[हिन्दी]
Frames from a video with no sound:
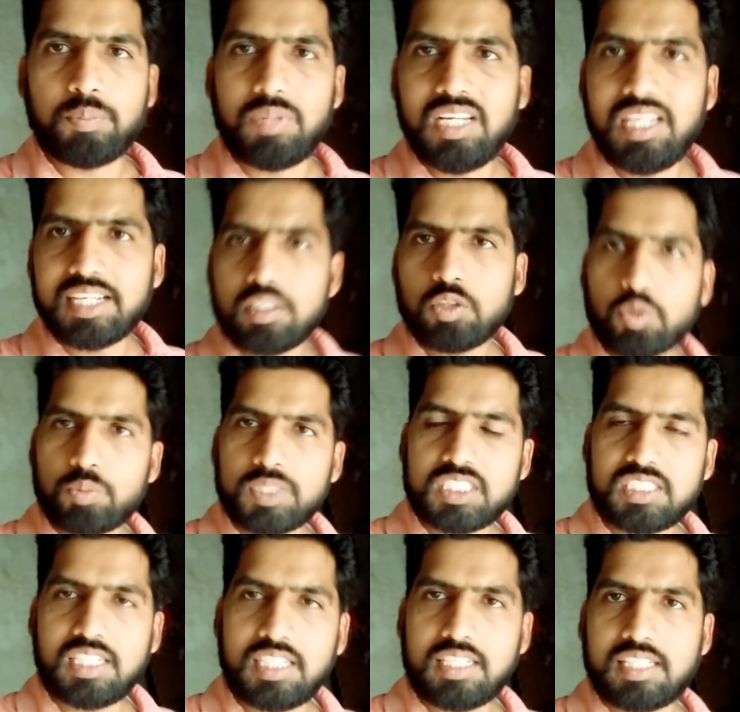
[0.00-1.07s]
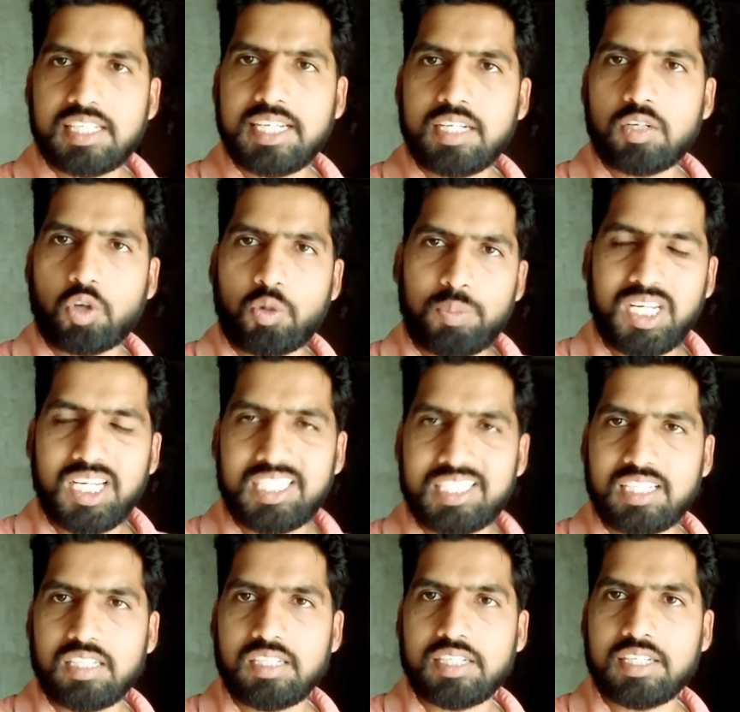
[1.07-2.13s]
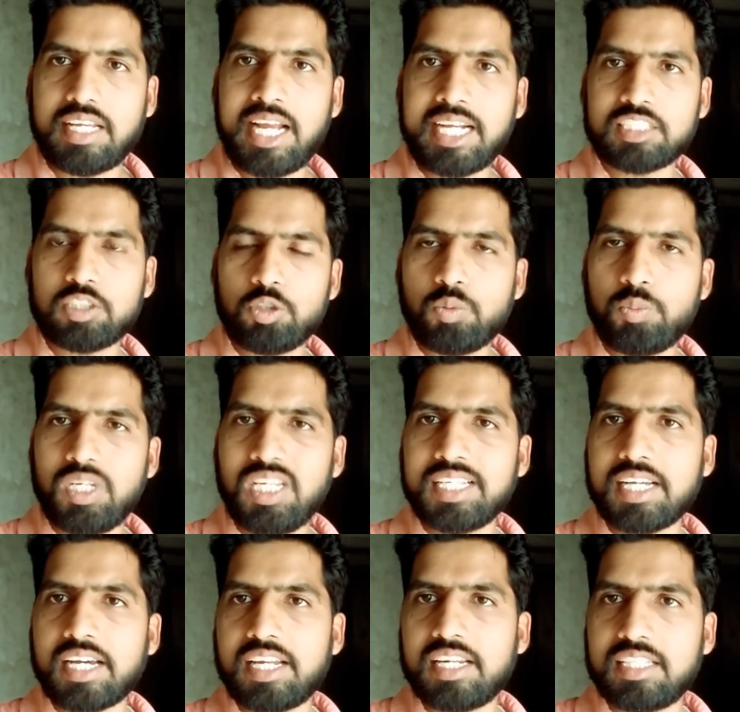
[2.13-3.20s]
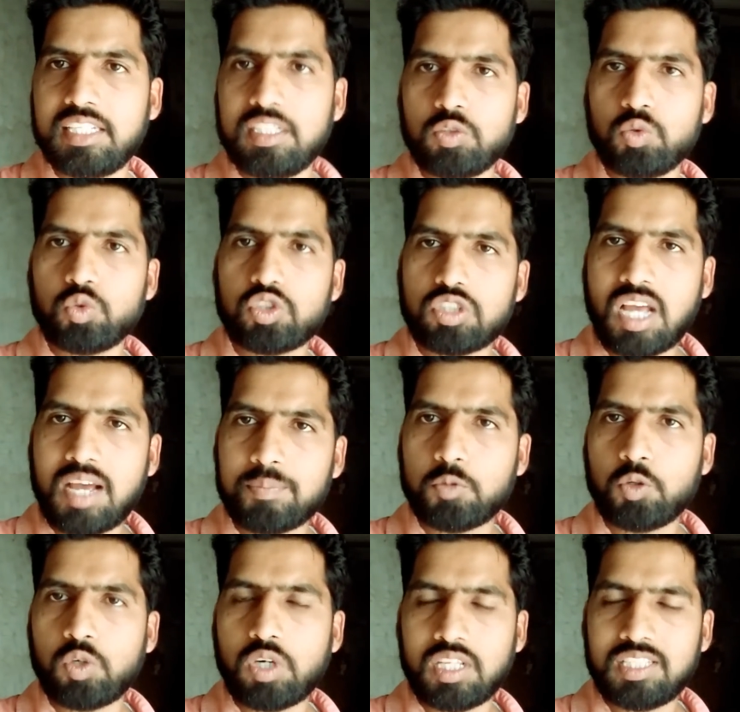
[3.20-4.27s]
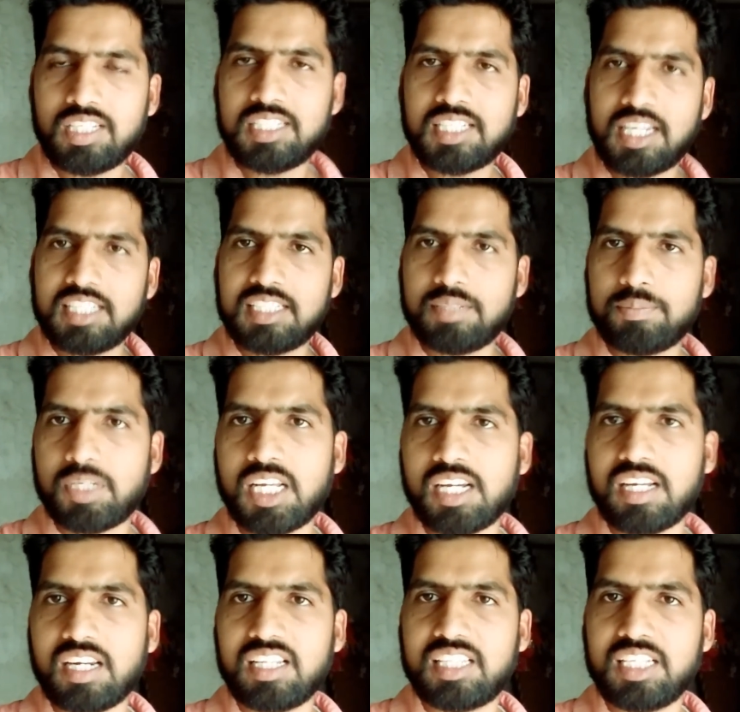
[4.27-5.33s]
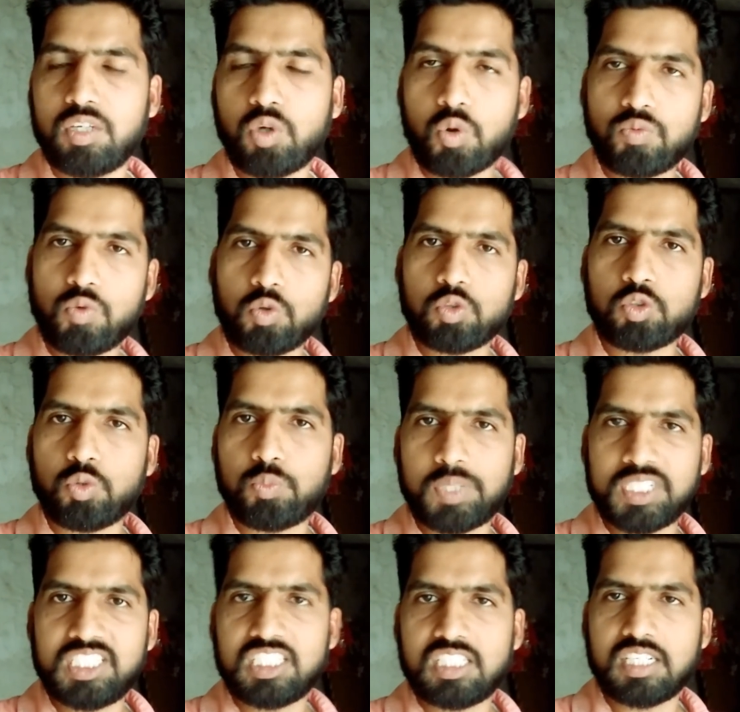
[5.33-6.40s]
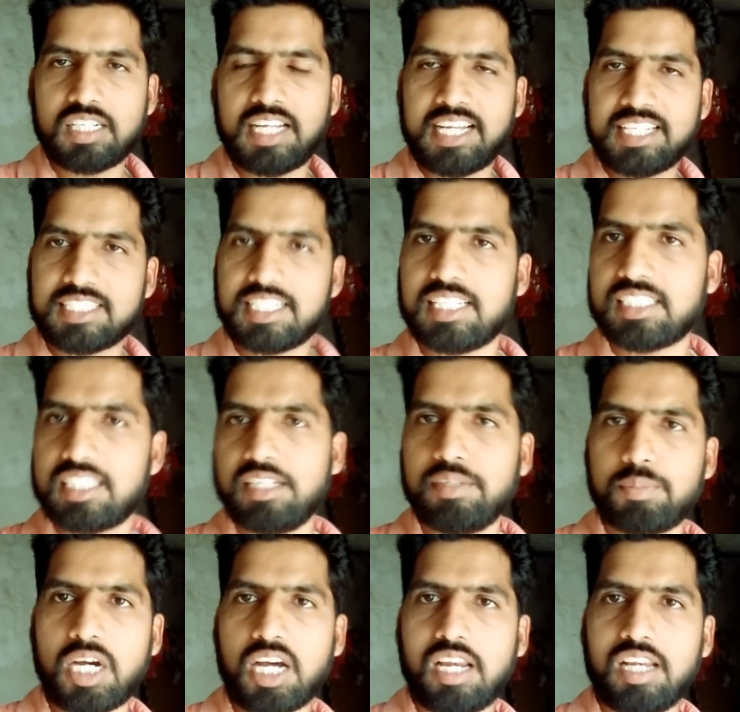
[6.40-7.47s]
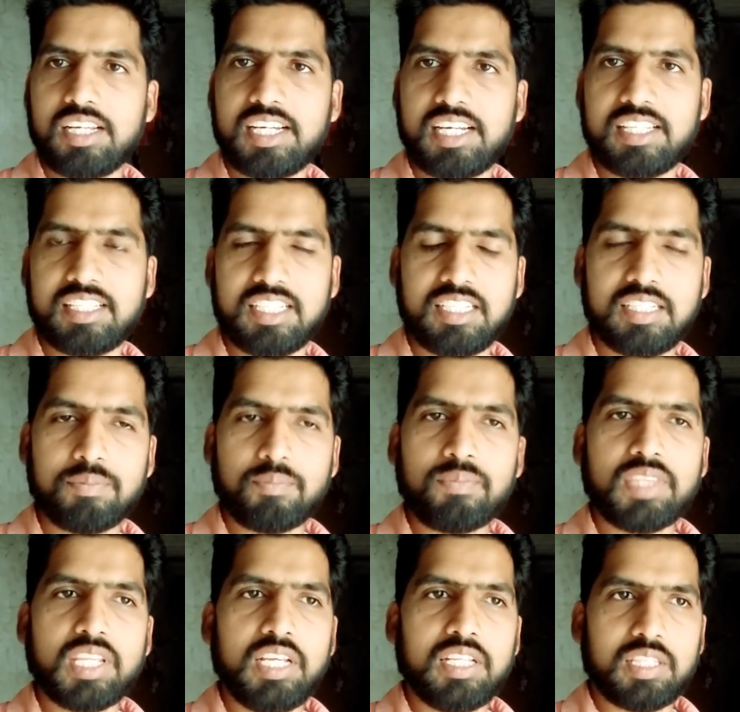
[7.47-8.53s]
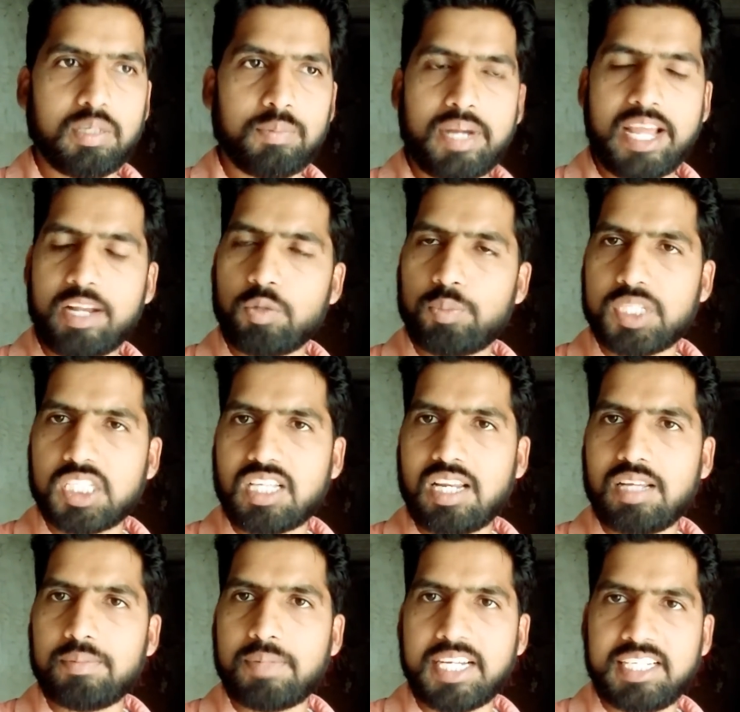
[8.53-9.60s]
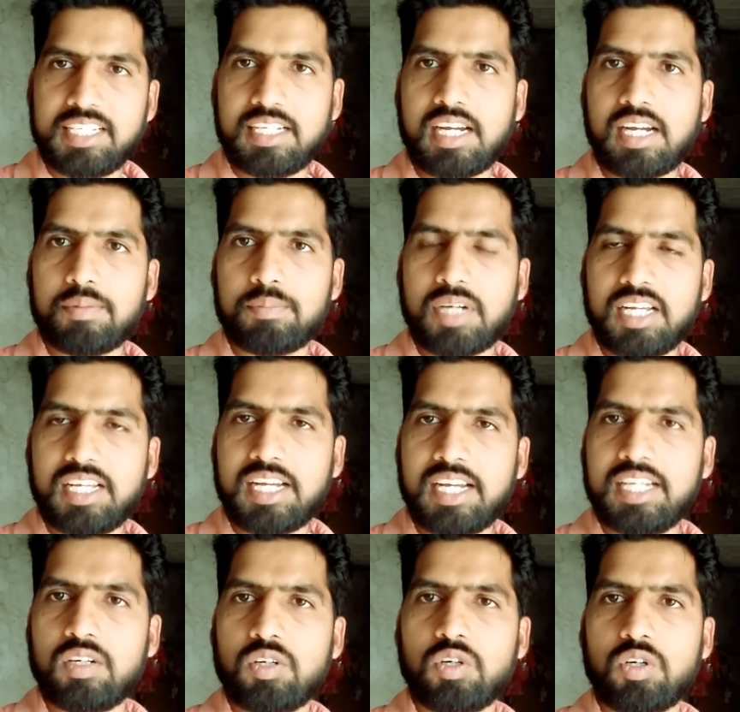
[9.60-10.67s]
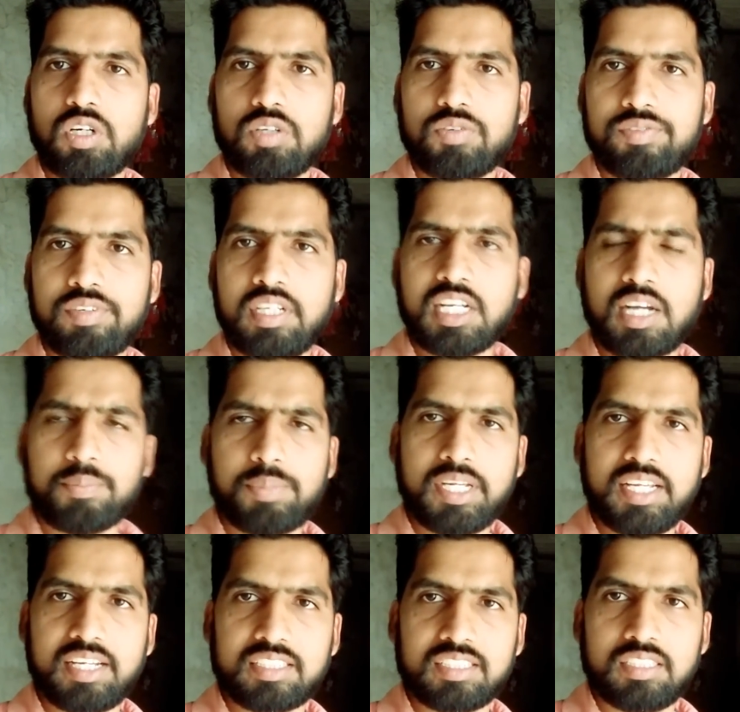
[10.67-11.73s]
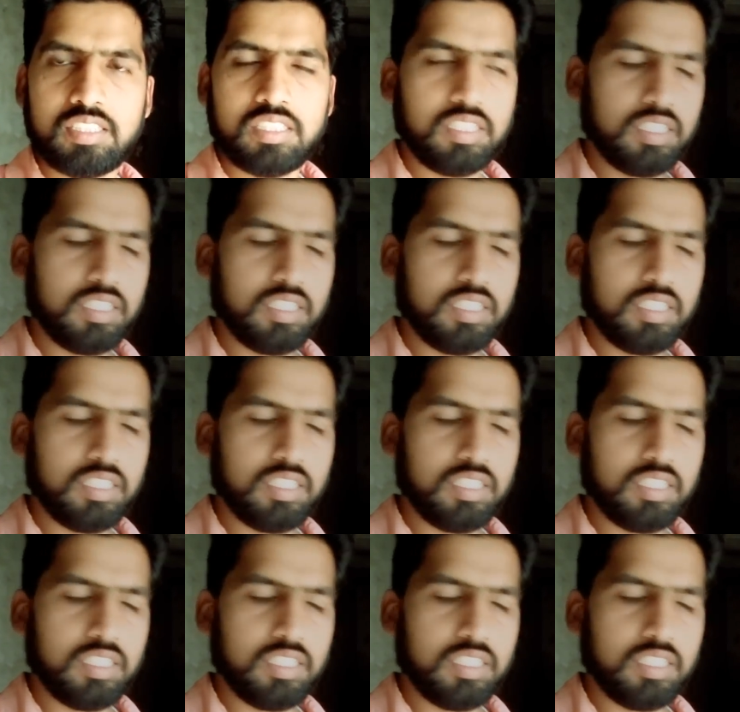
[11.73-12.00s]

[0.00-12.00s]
बिल्ली के दो बच्चे थे और बिल्ली थी एक्चुअली बिल्ली क्या कर रही थी उस सांप को अंदर जाने से मना कर रही थी और वो उसको पंजे से खींच खींच के बाहर लेके आ रही थी तब भाई को पता चला भाई ने भाई आए और फिर यहाँ पे एक